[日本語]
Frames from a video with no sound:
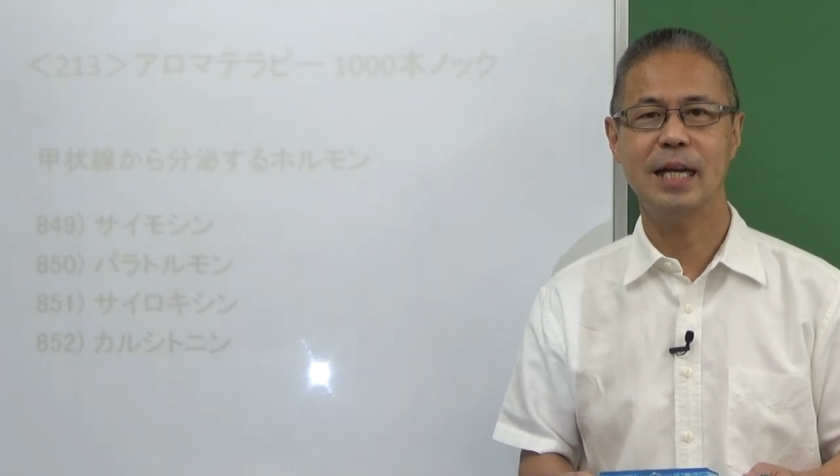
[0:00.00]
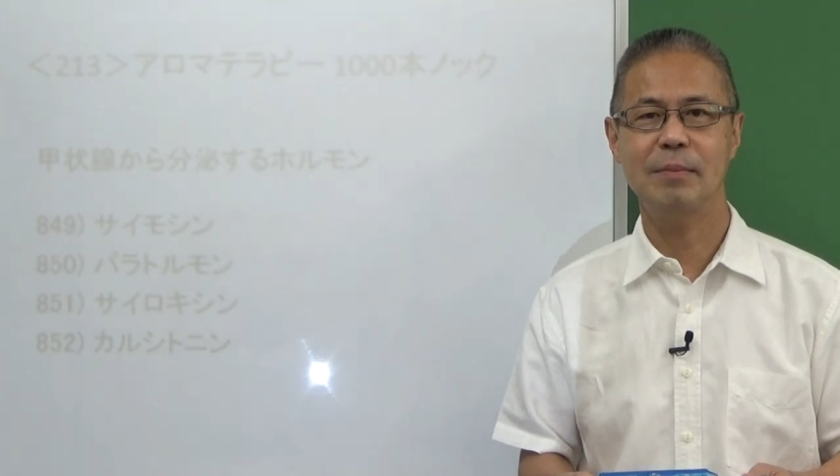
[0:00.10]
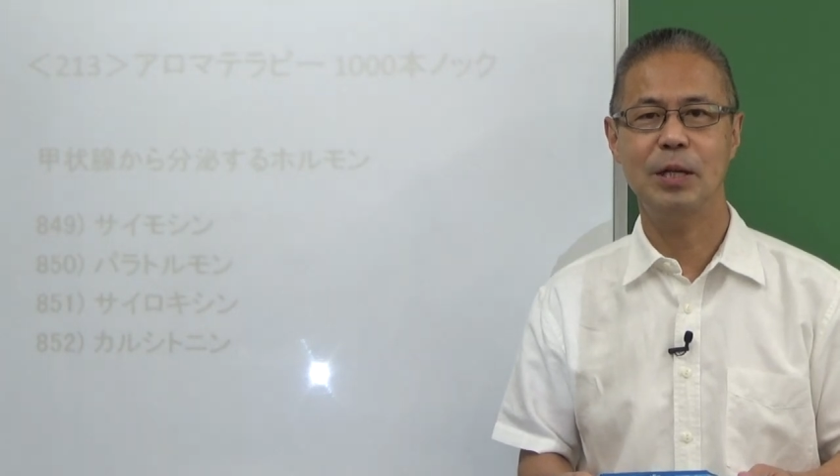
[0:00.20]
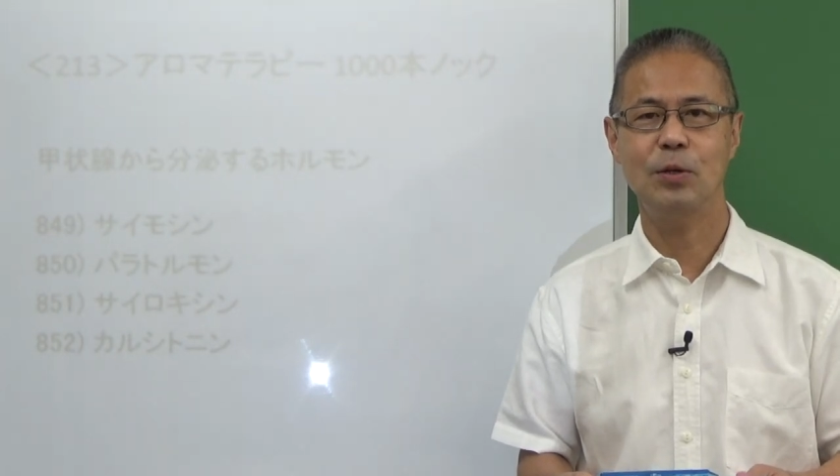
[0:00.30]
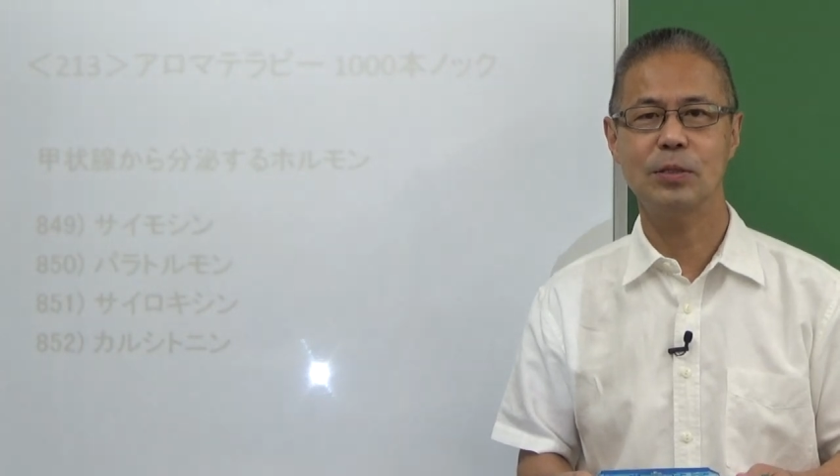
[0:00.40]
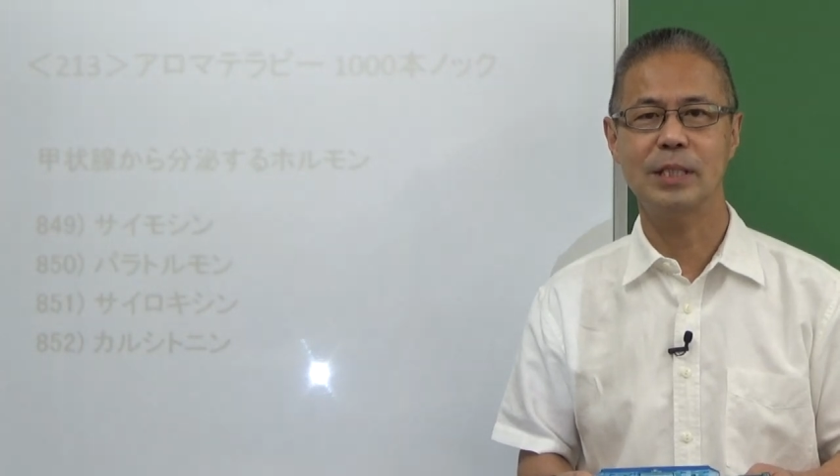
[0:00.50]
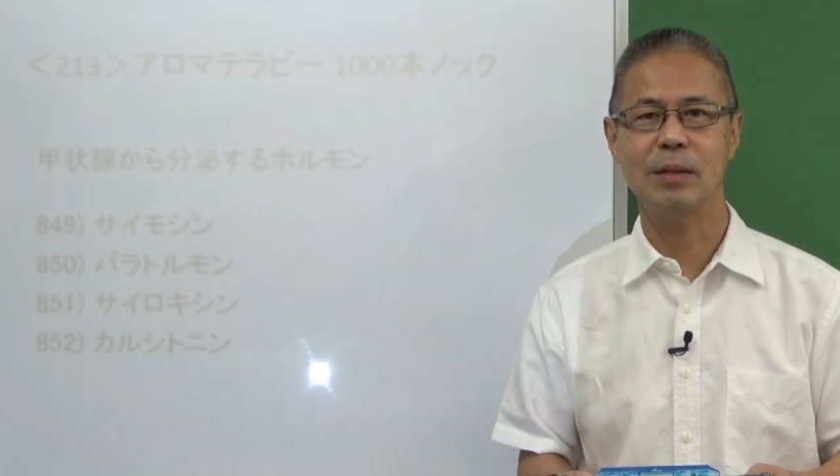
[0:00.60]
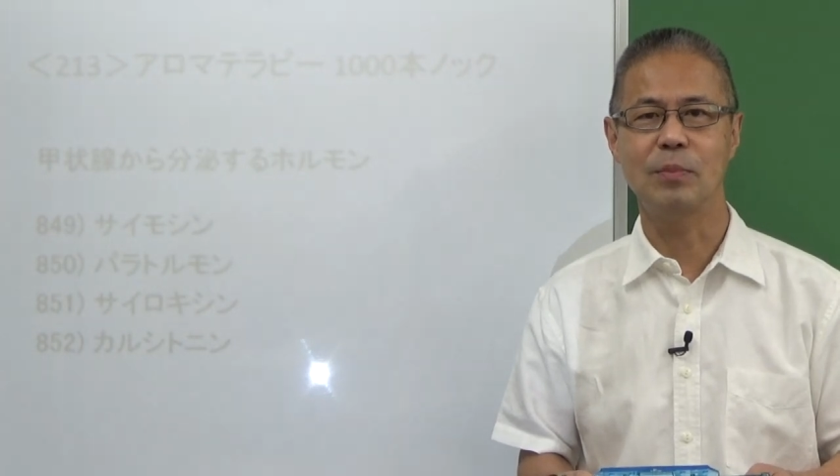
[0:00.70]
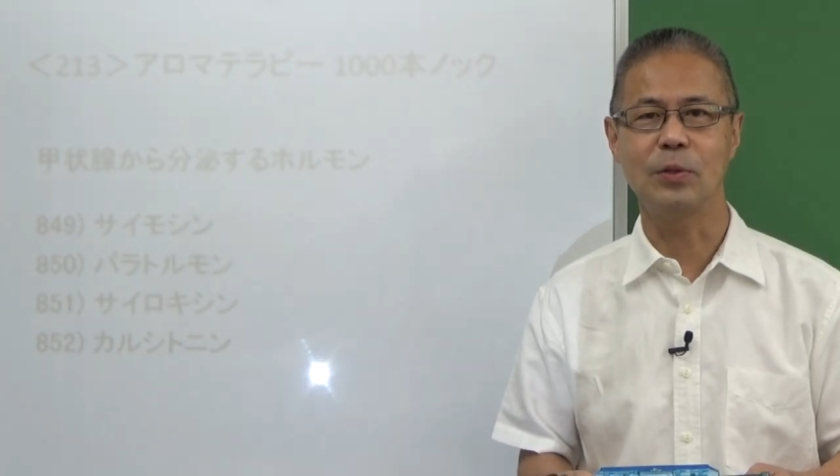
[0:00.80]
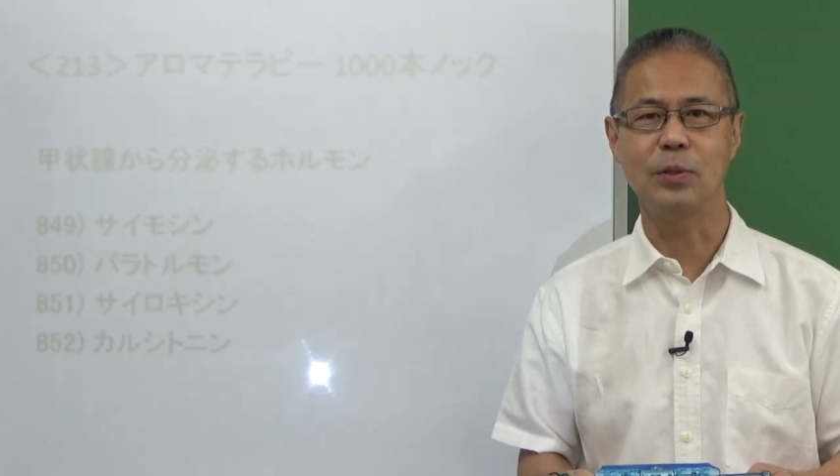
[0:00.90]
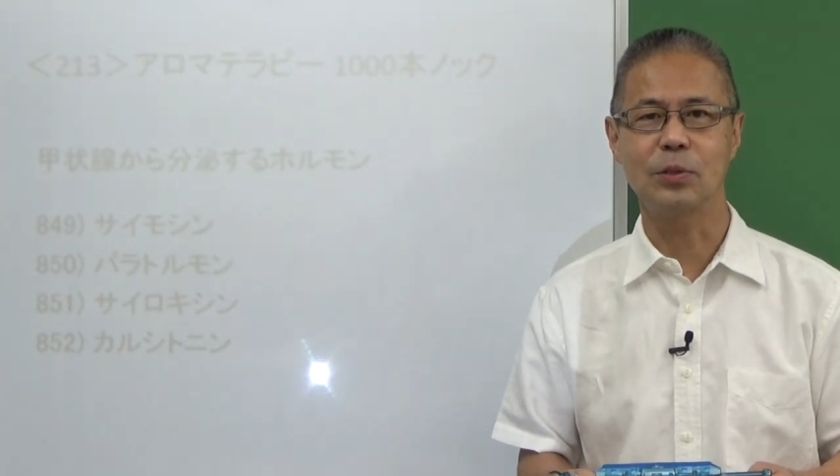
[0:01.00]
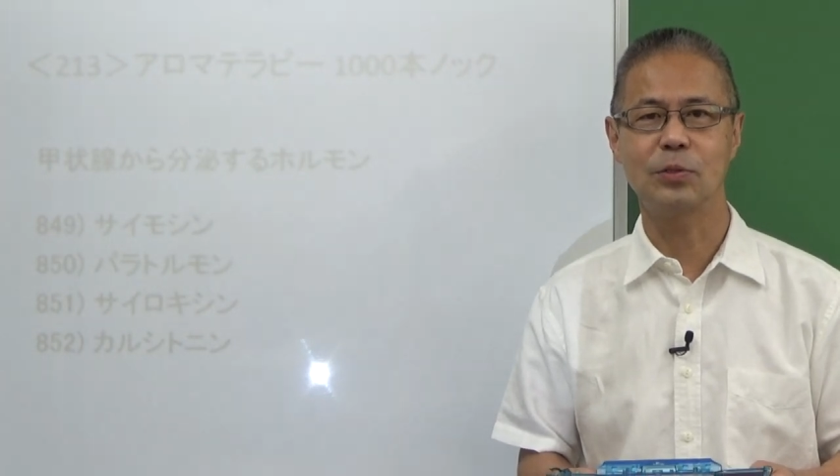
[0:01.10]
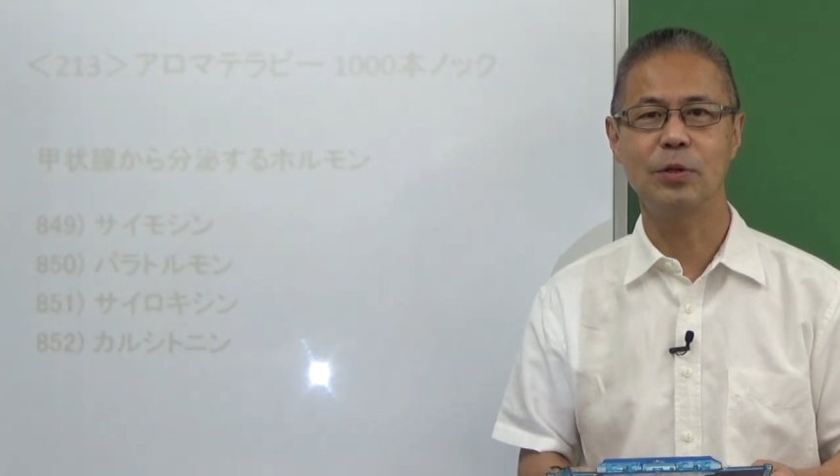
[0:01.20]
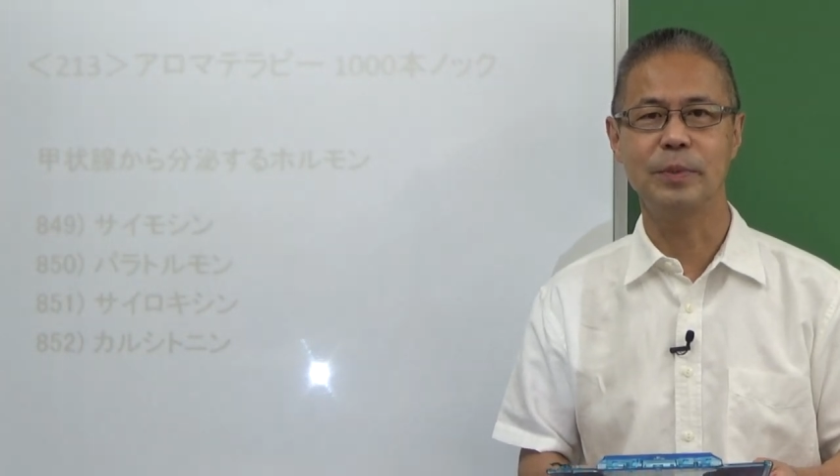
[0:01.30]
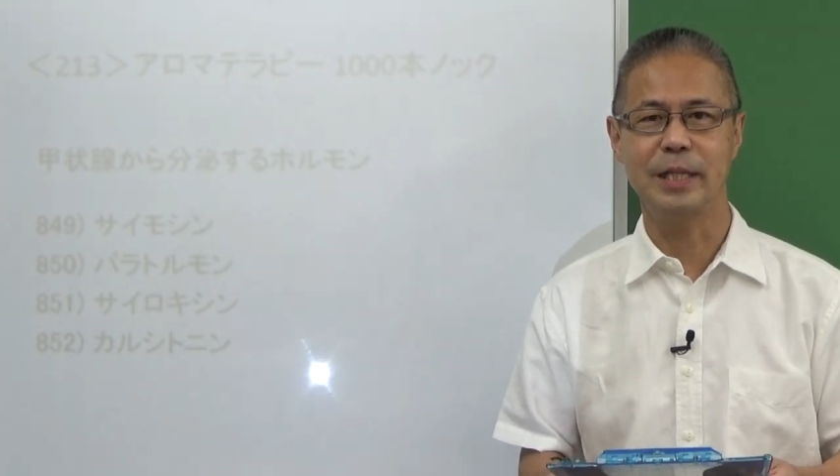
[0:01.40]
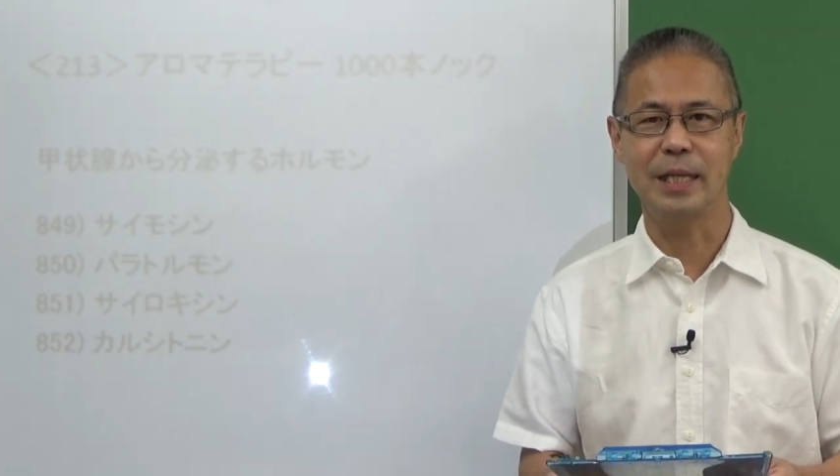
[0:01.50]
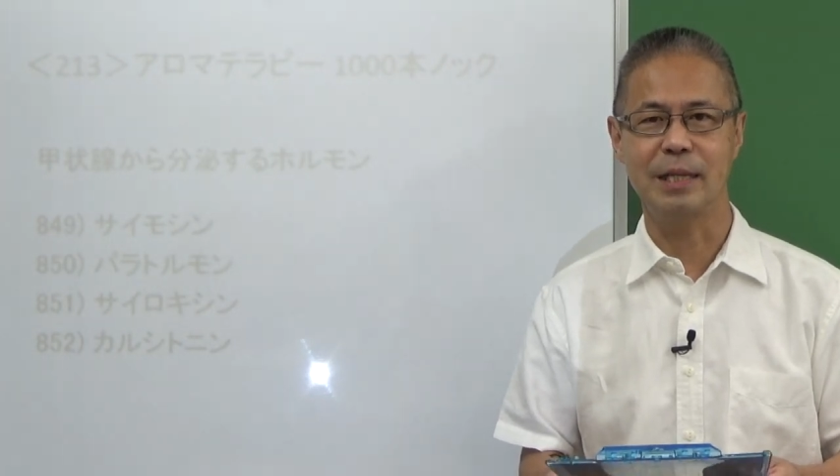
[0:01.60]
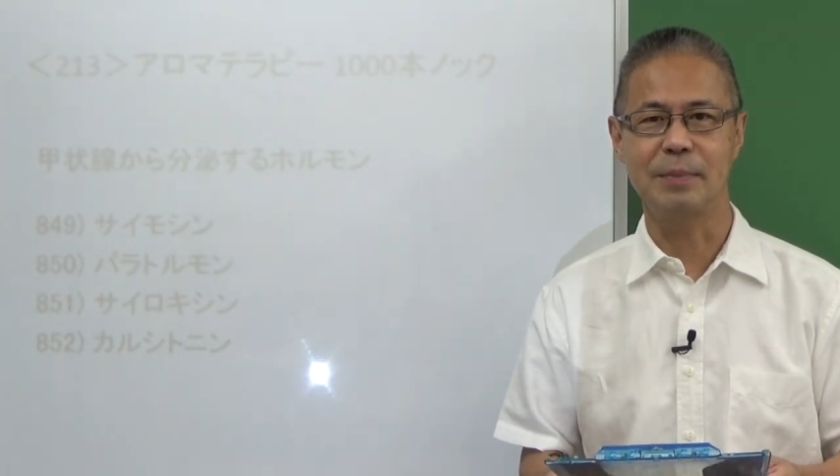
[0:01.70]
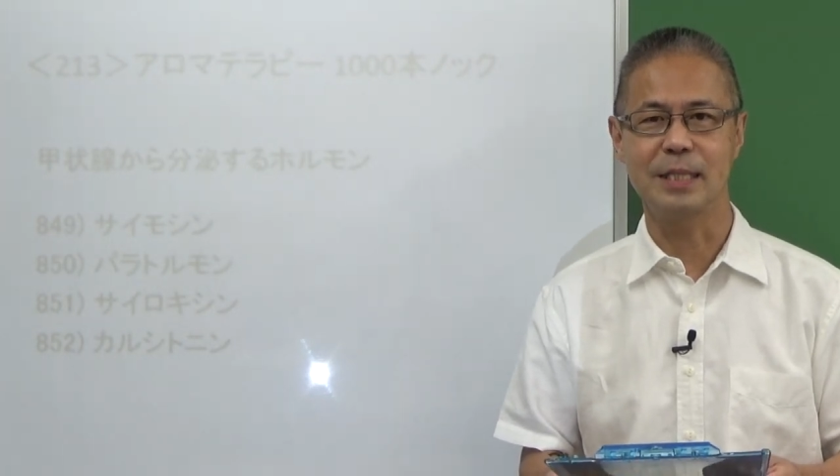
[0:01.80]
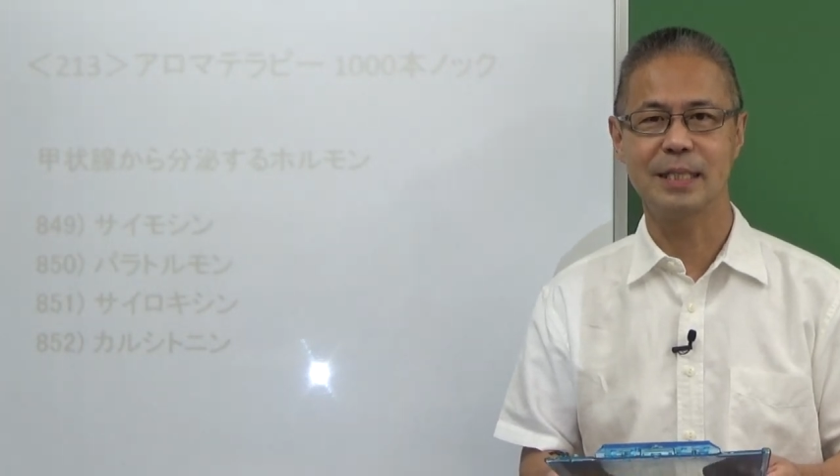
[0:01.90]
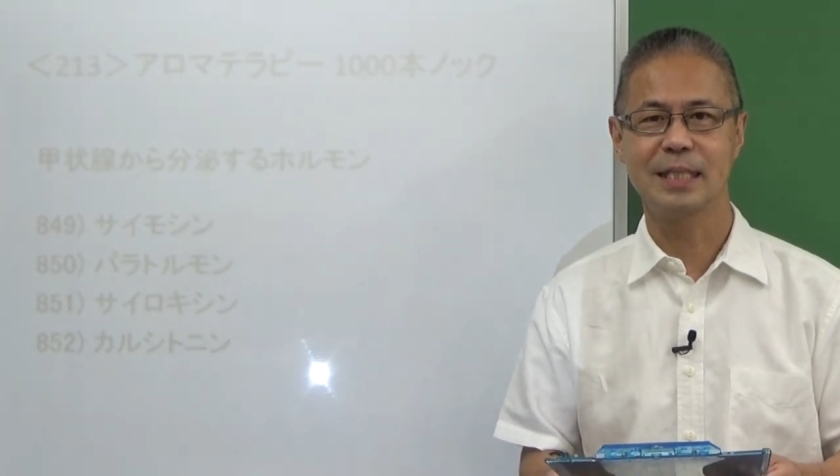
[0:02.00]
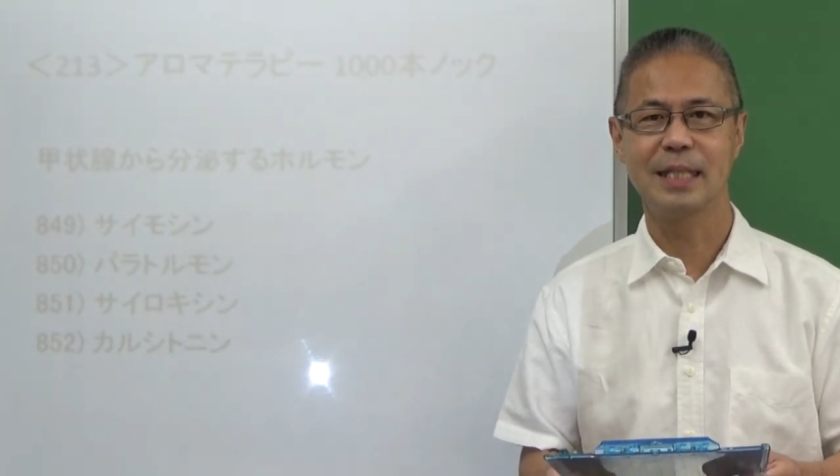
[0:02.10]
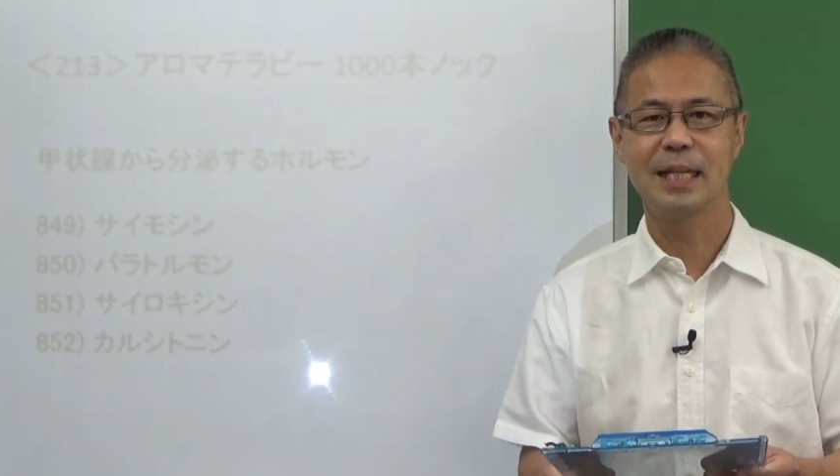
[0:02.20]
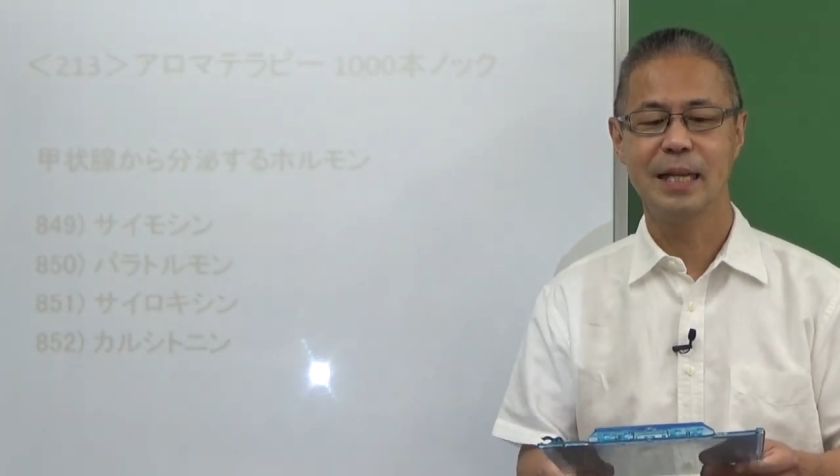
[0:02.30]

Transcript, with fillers: 回目の千本ノックを見ていきます。